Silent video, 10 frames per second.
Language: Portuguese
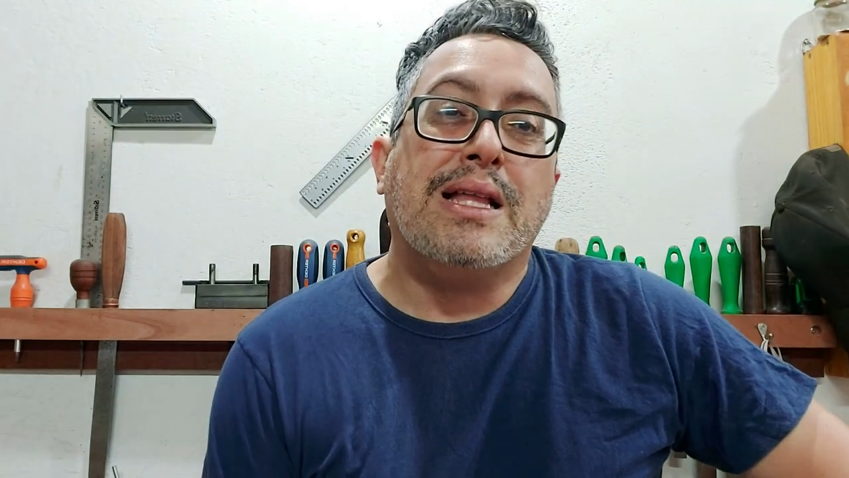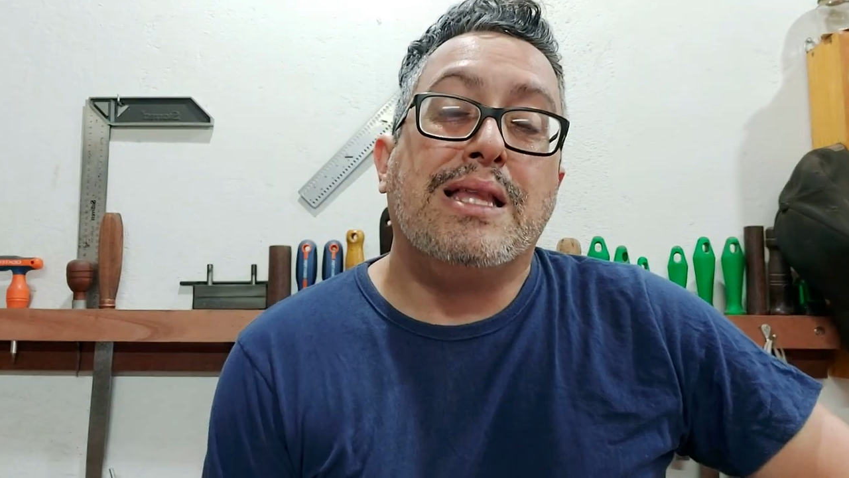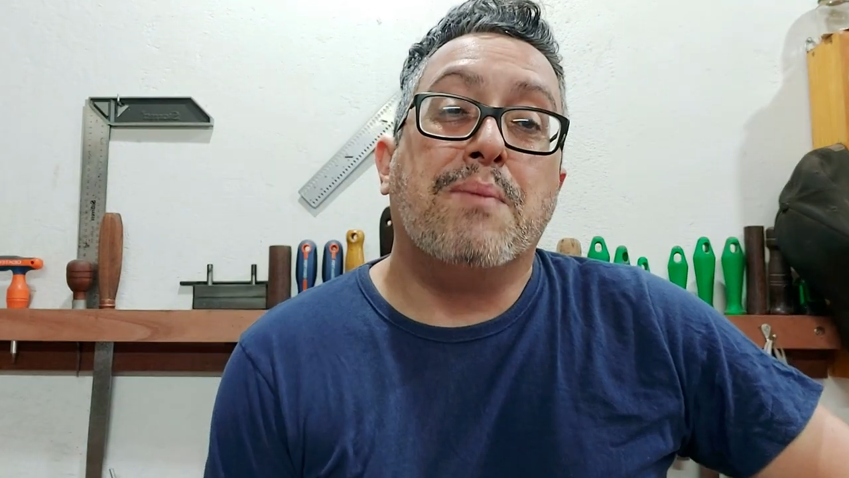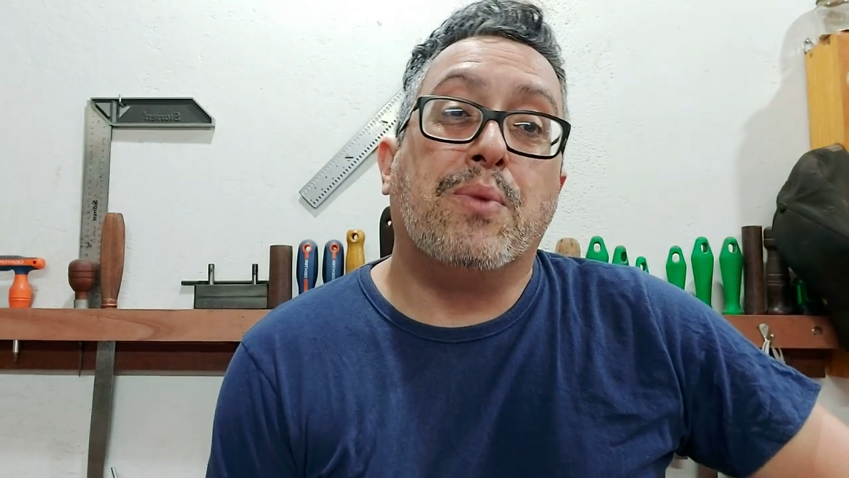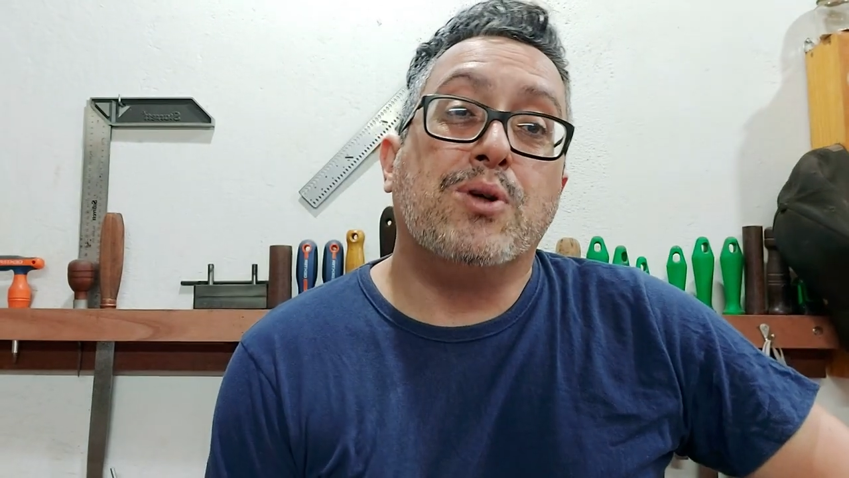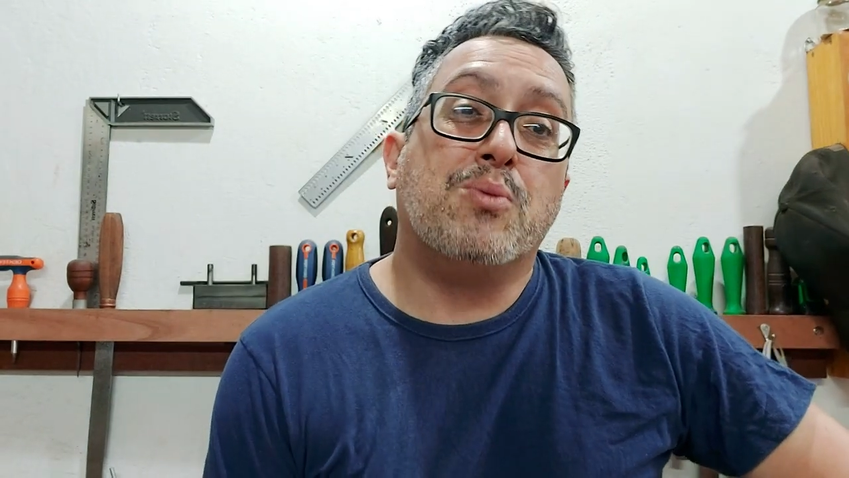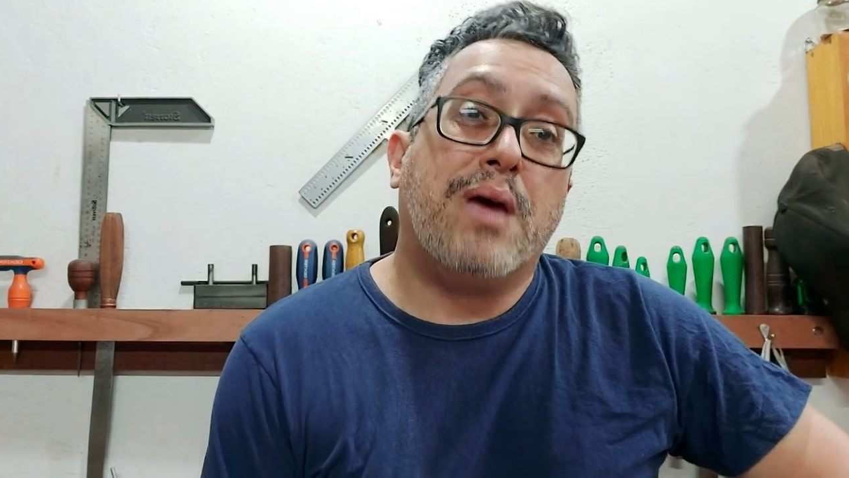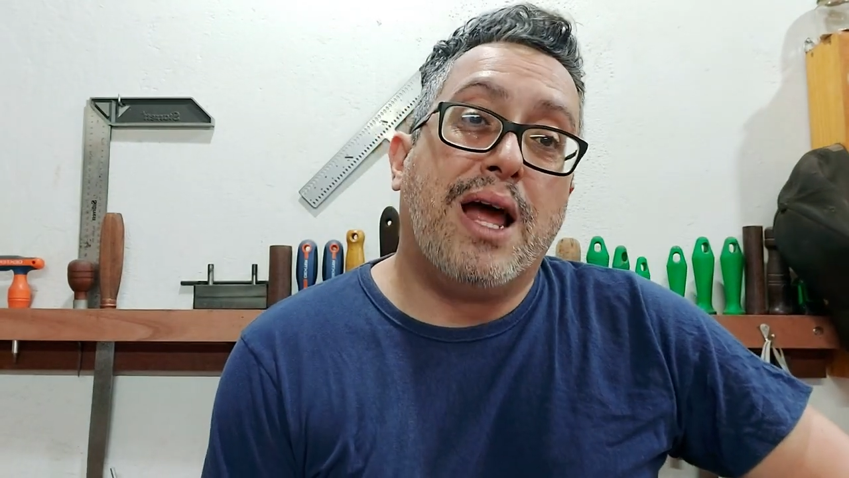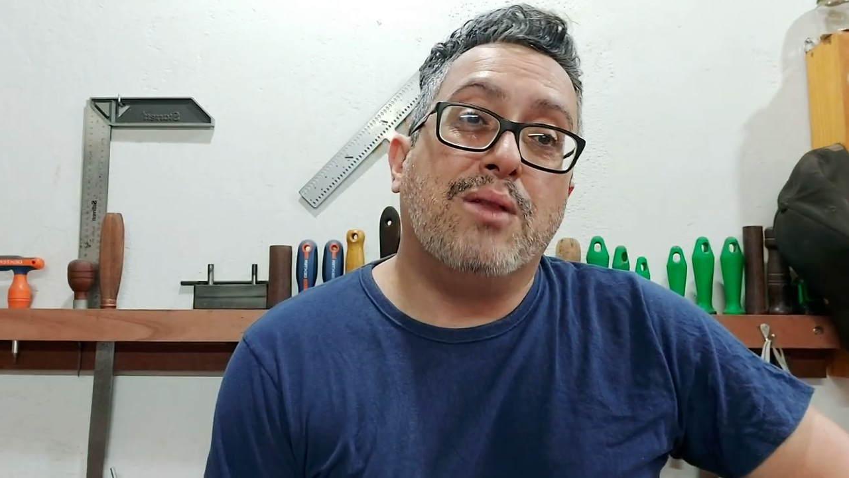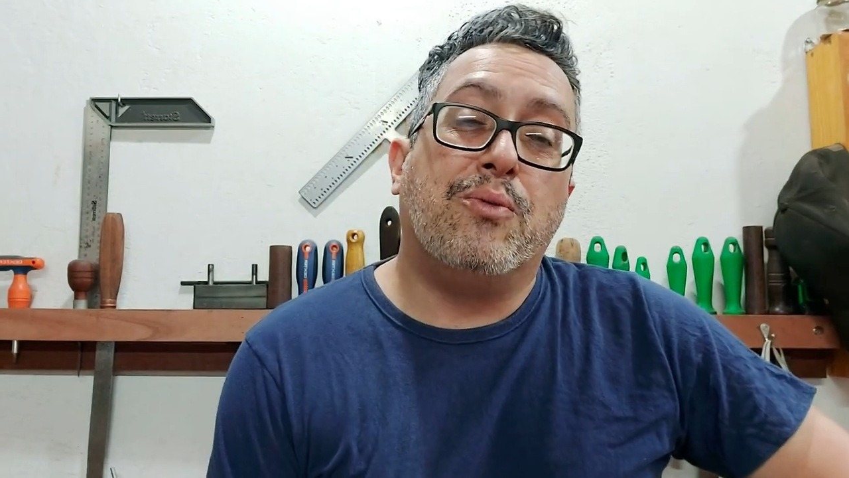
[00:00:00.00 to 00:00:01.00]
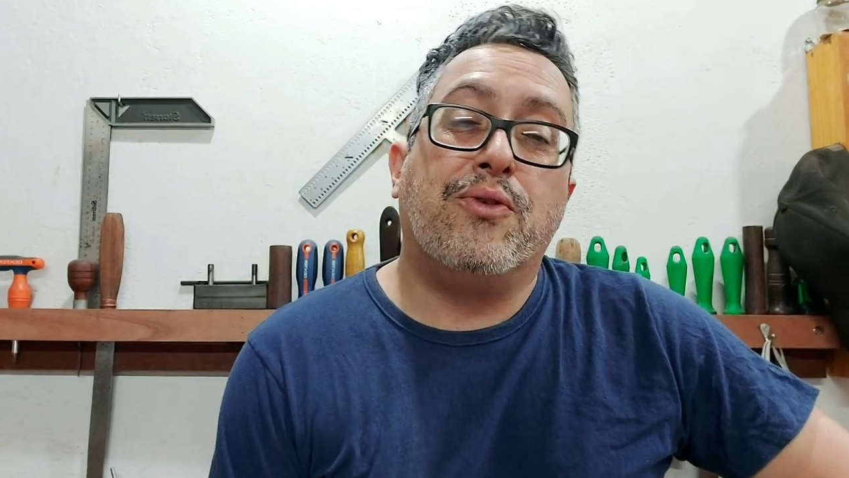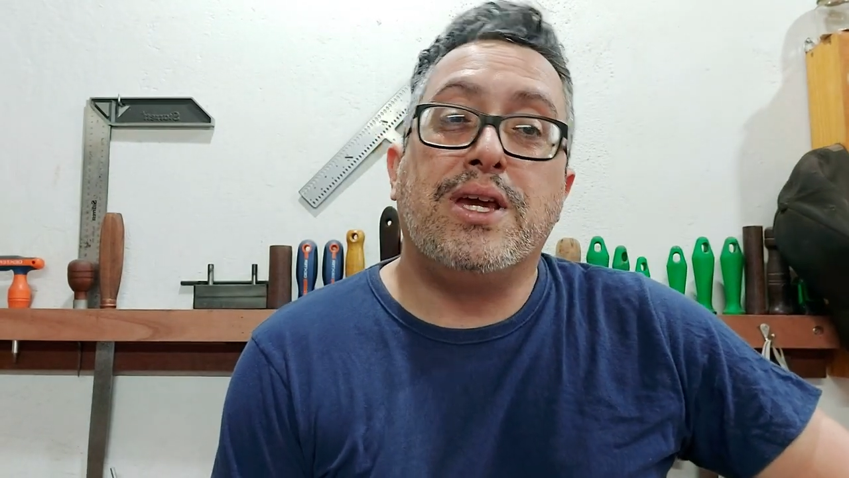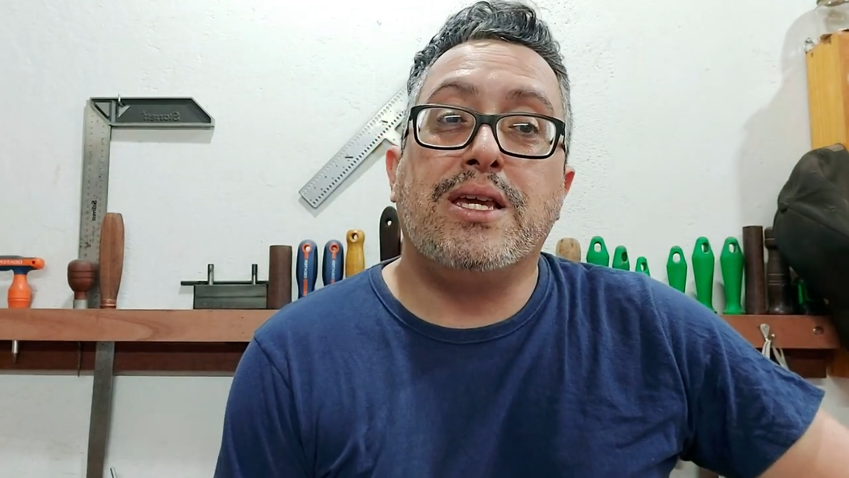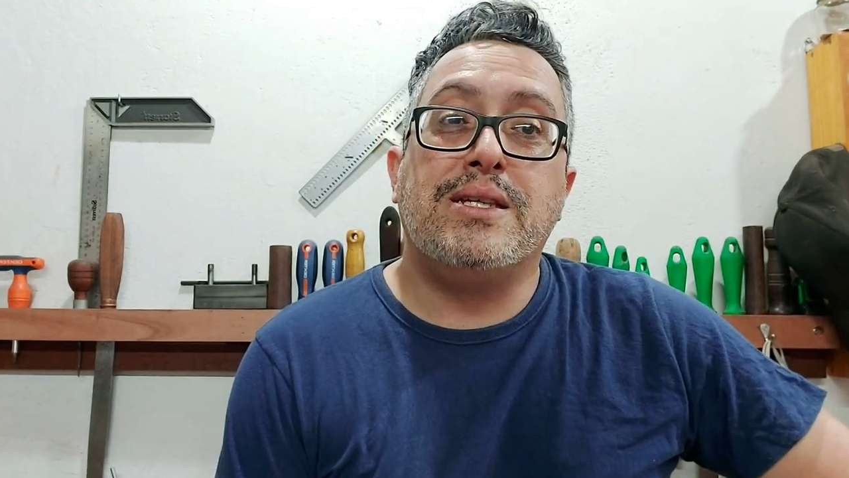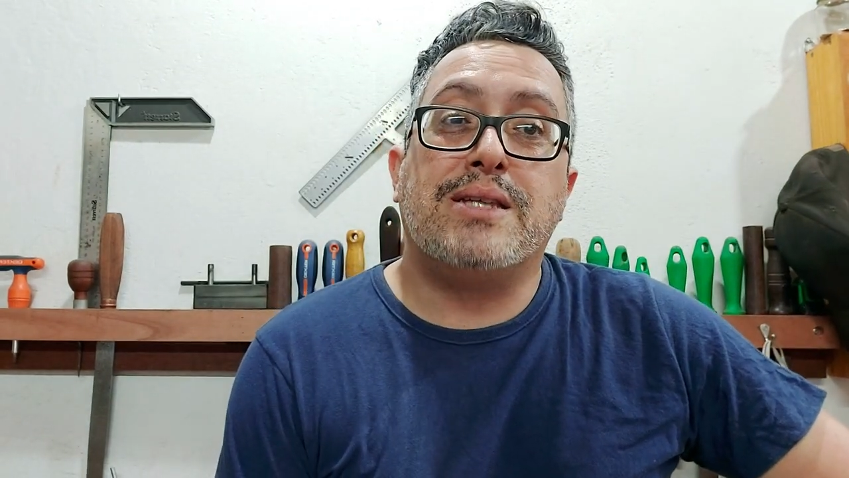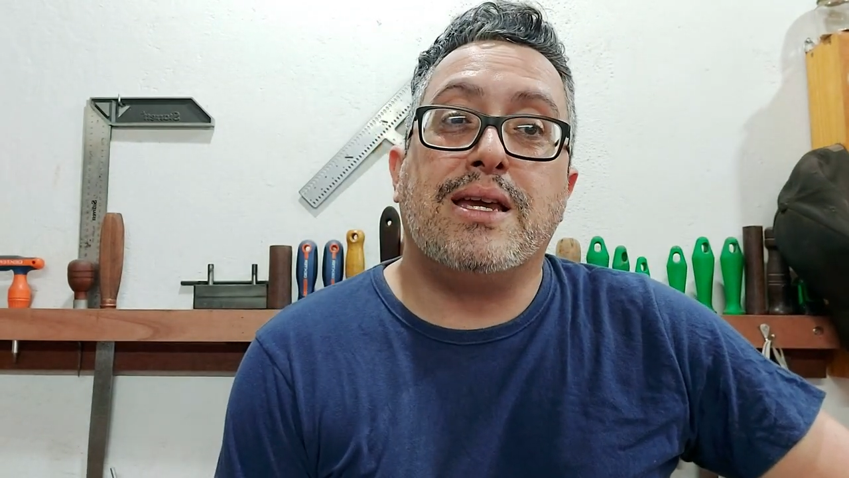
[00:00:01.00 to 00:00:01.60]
depois o Berardo fez